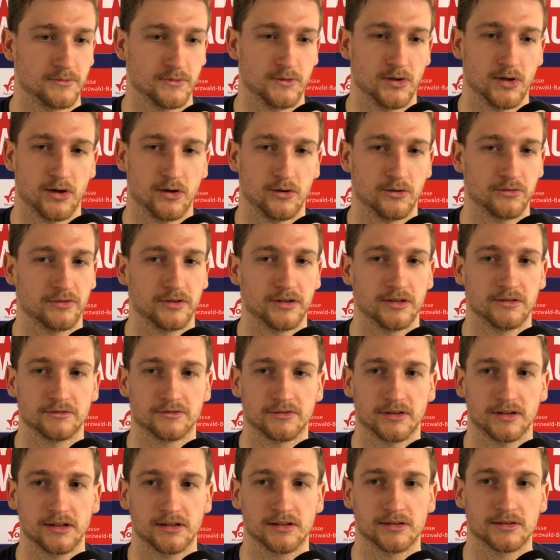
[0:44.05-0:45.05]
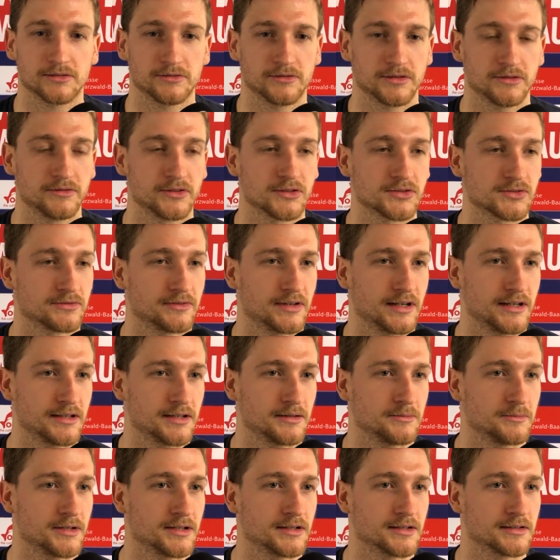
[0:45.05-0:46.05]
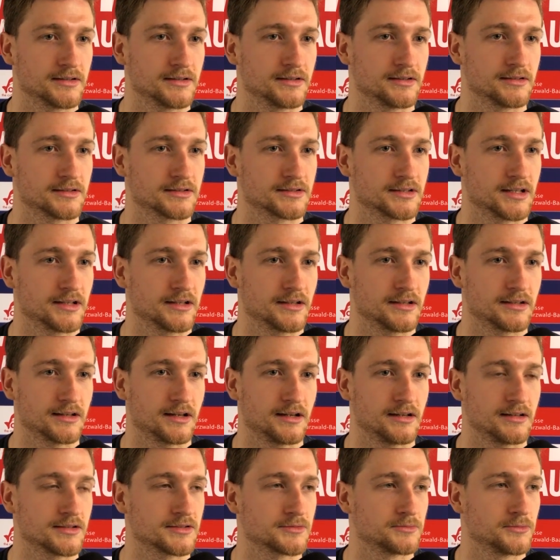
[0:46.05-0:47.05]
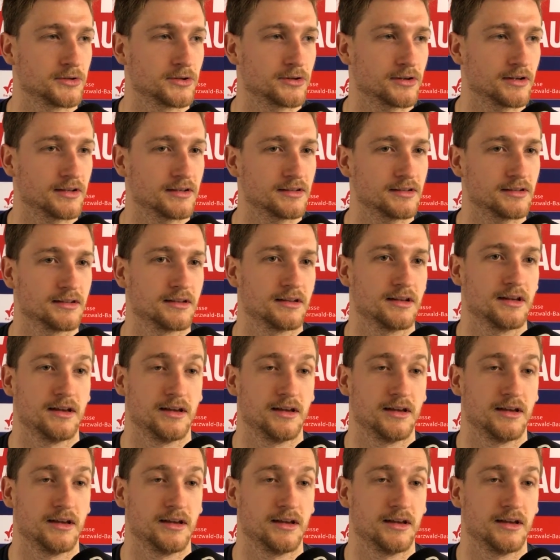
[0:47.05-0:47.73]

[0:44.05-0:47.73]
Ja, auf jeden Fall. Also wenn wir so weitermachen, ist, denke ich, alles möglich.